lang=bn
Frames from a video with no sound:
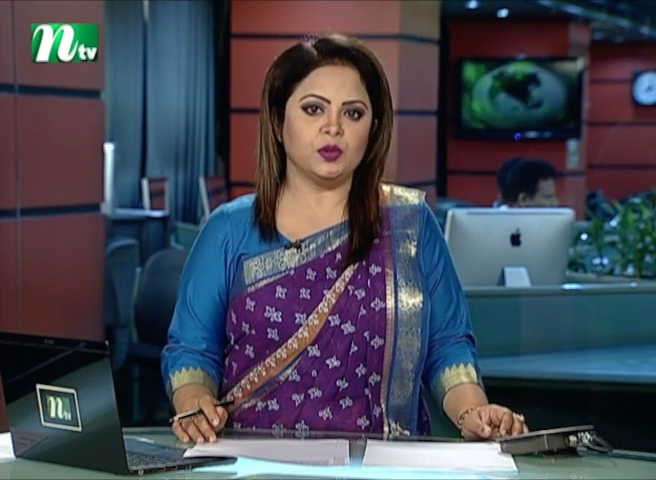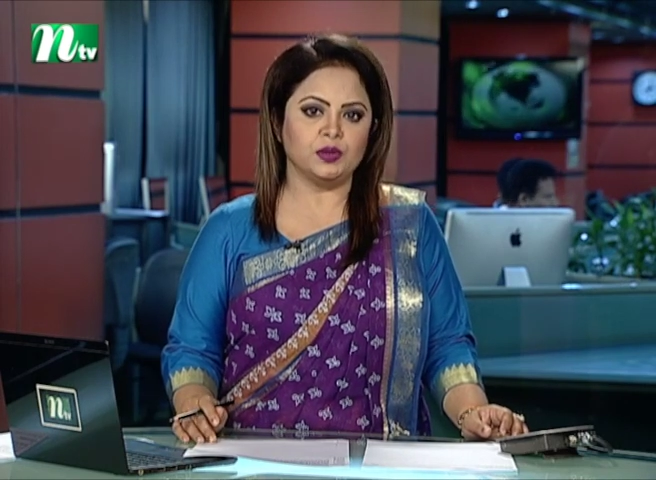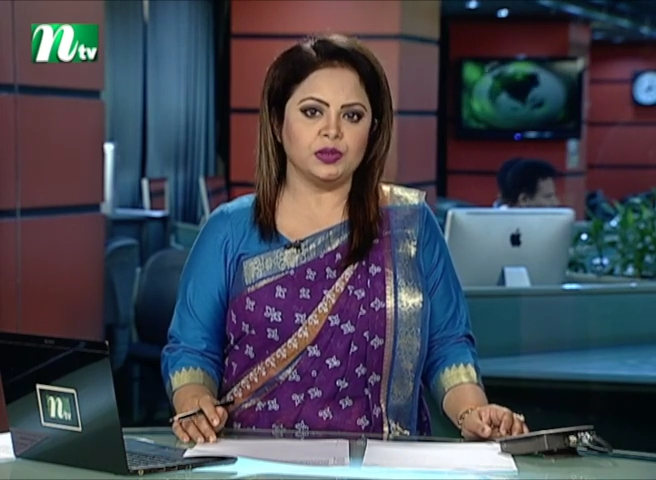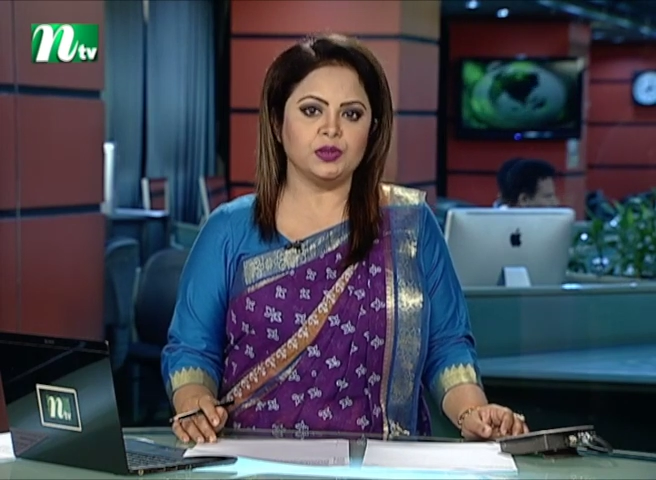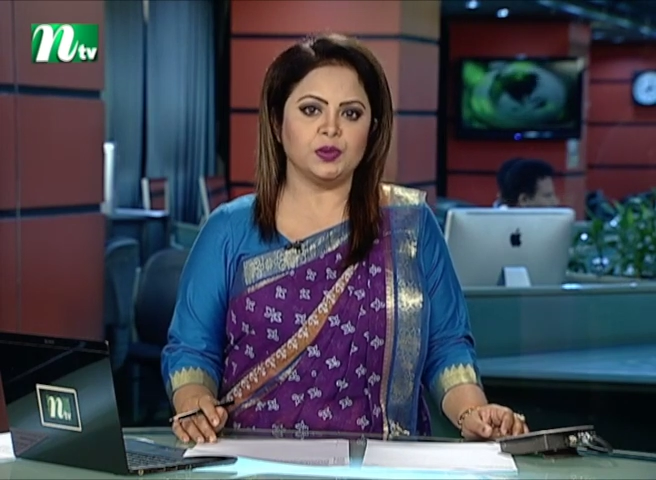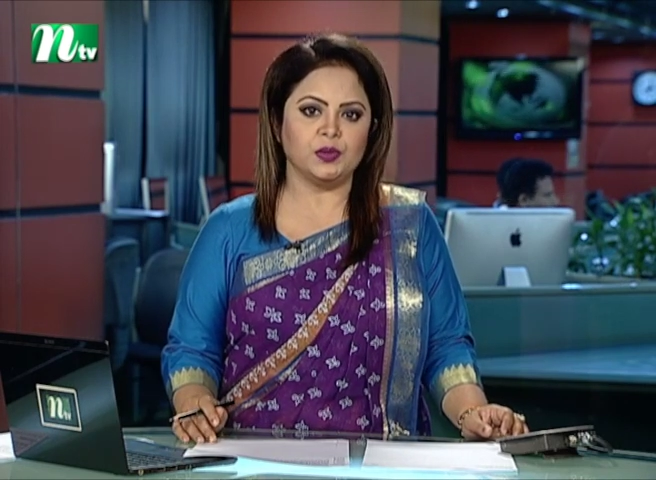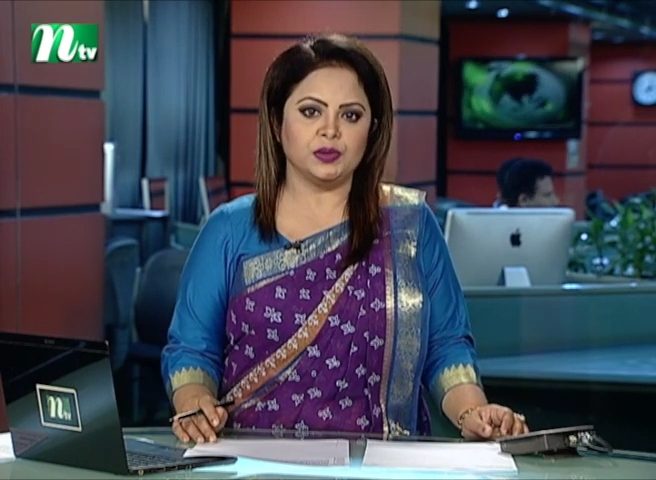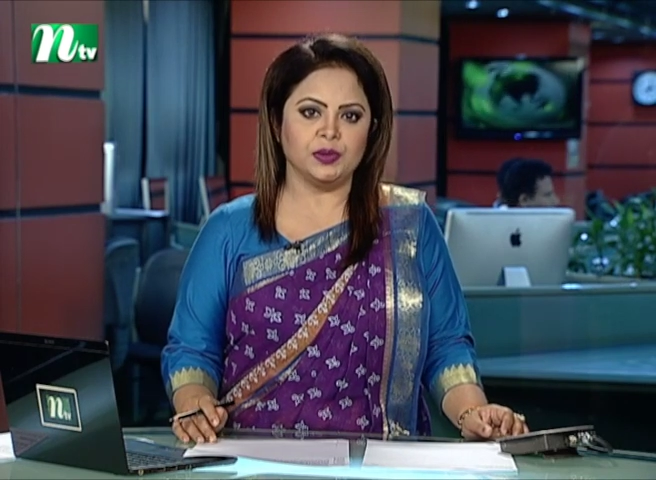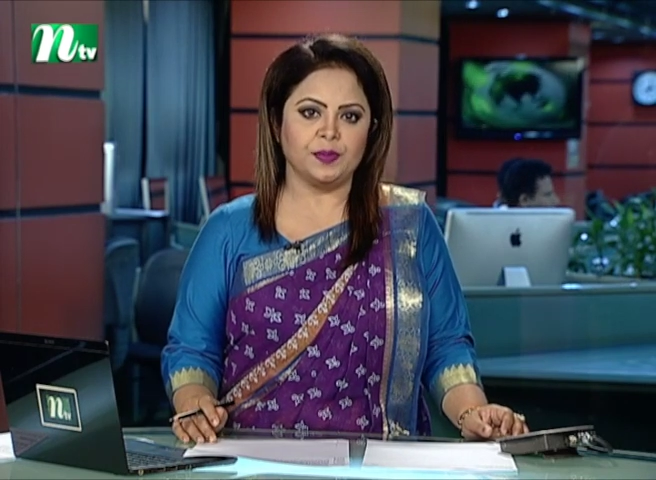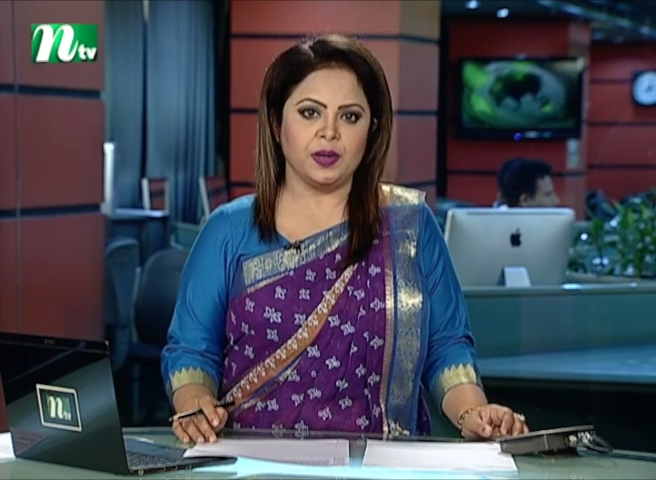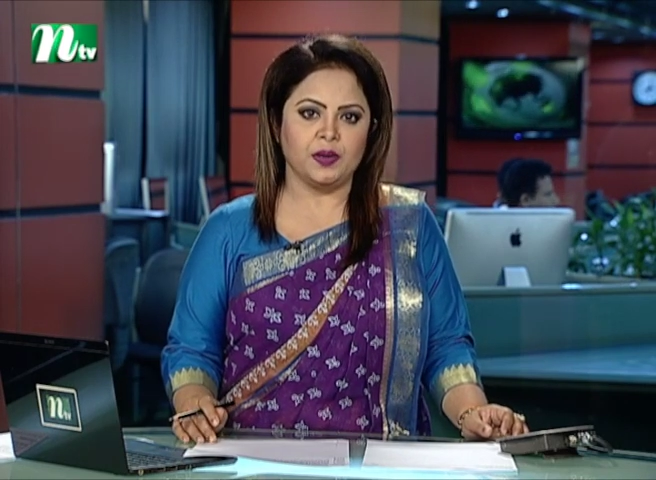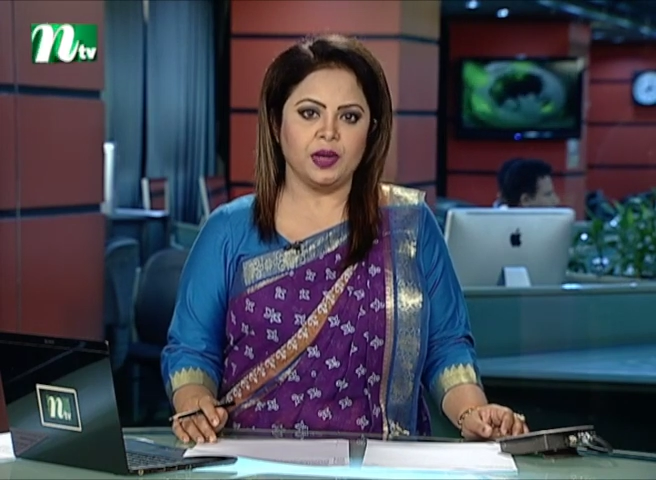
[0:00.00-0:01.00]
অস্তিত্ব খুঁজে
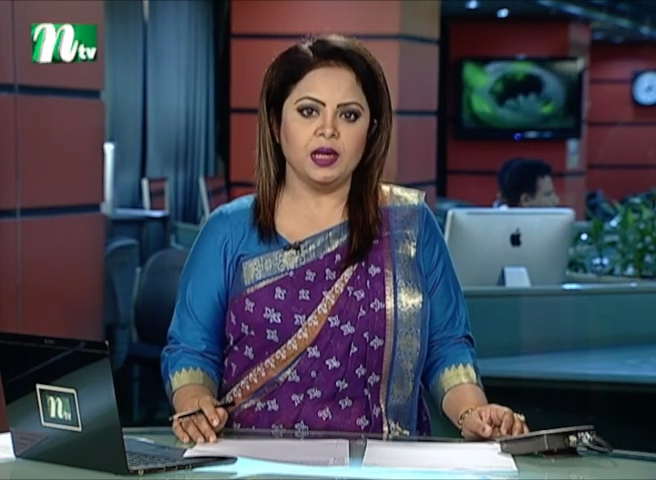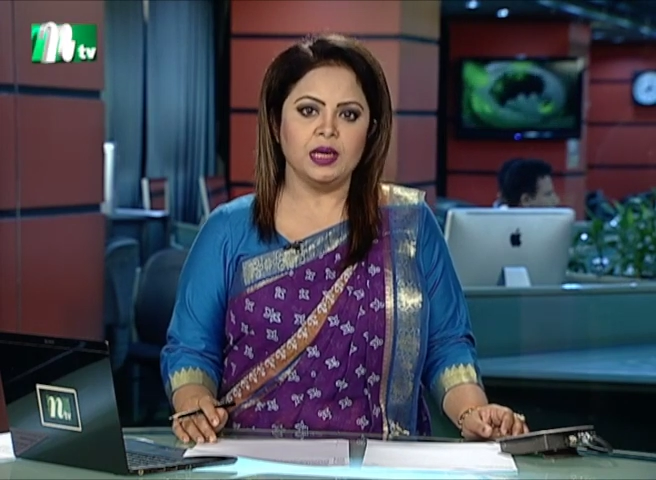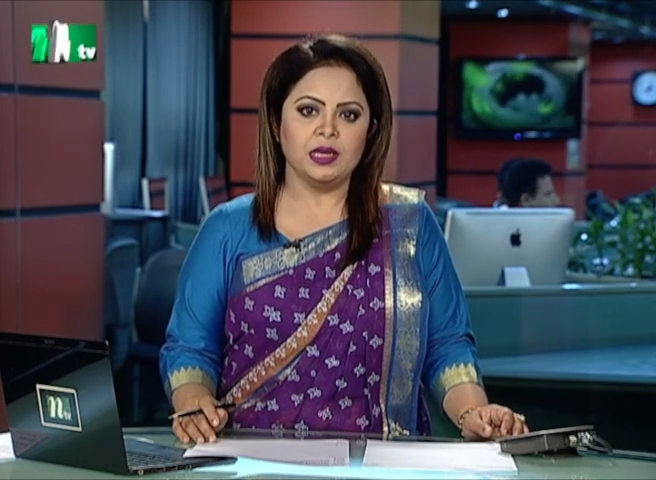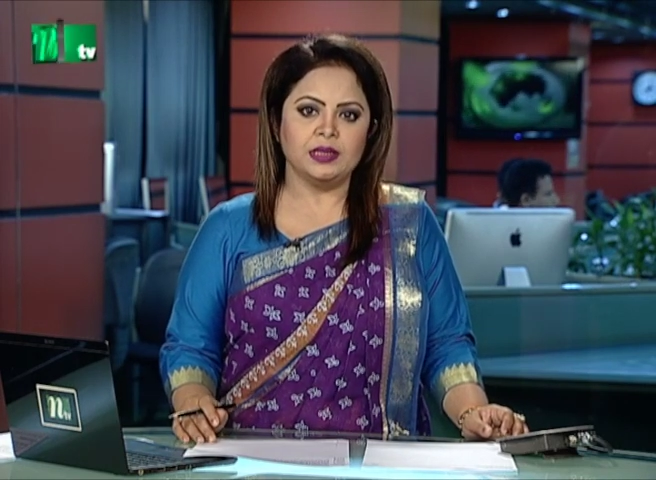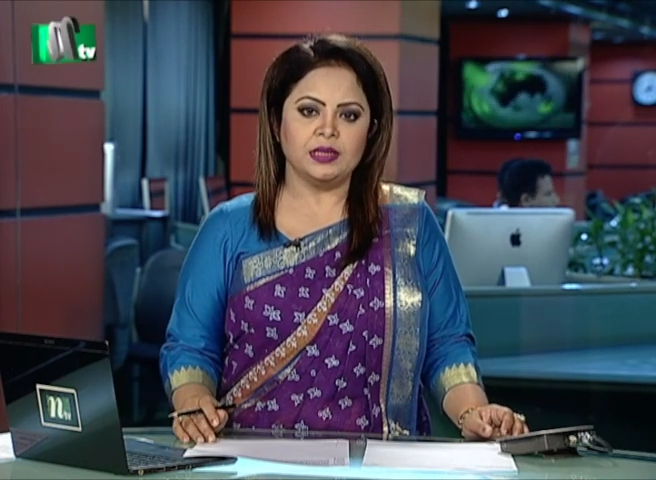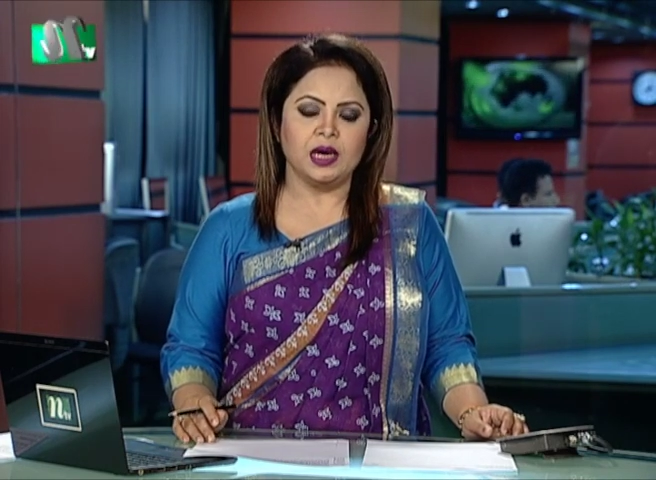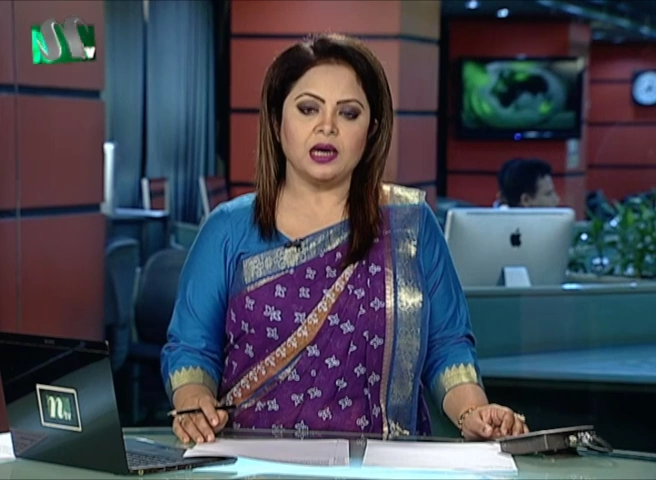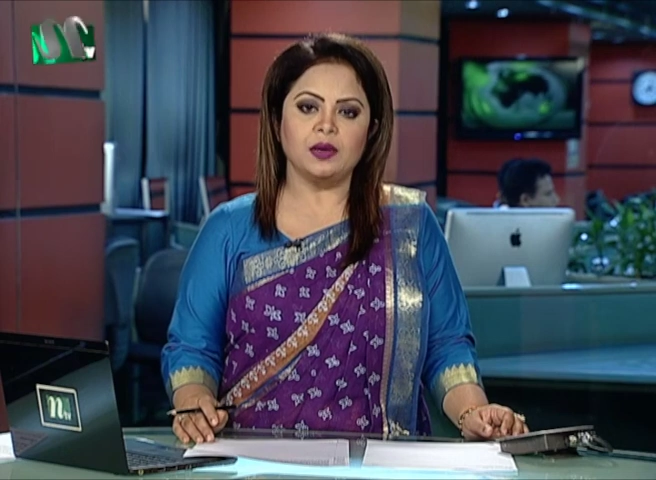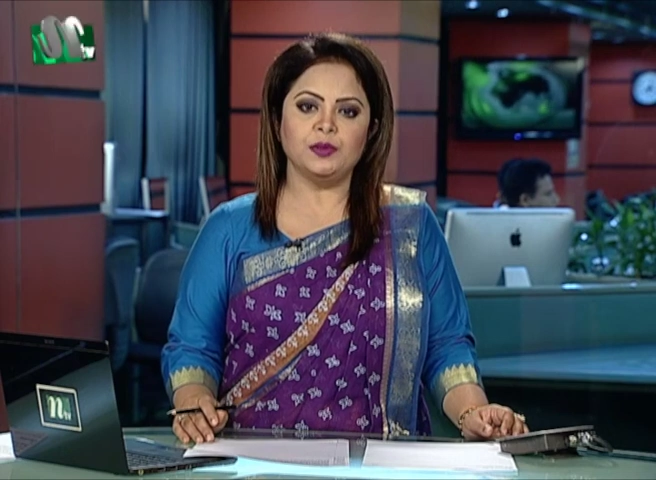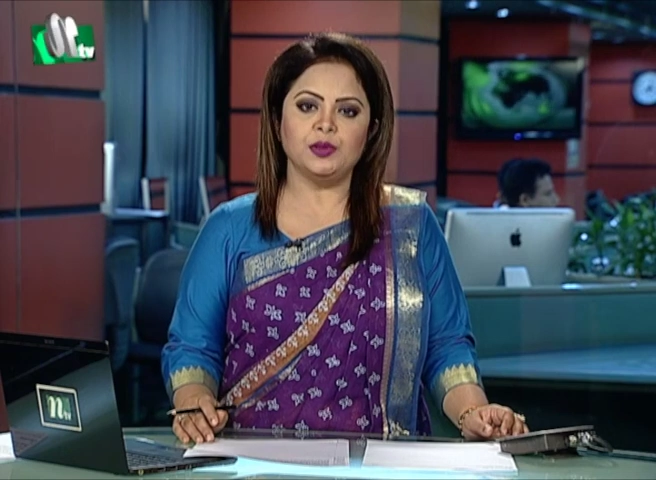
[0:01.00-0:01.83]
পাওয়া ঢাকা